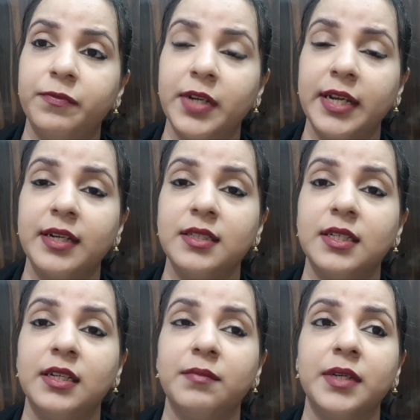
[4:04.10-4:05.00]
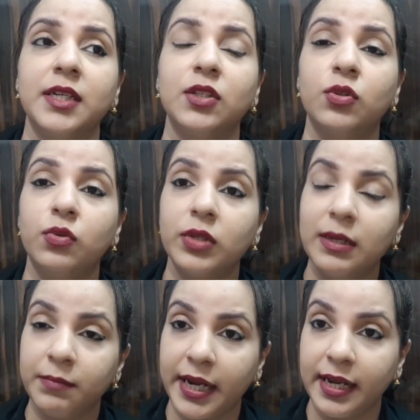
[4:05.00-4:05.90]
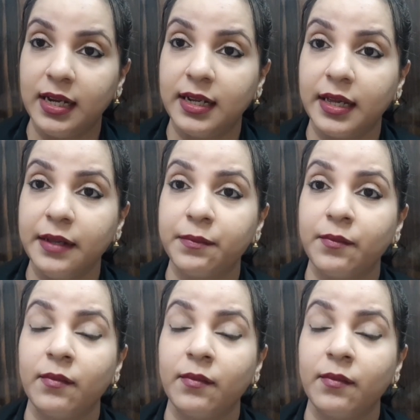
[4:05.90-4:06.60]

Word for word: फ्रेगरेंस uh, अगर हम कहें तो दोनों की माइल्ड है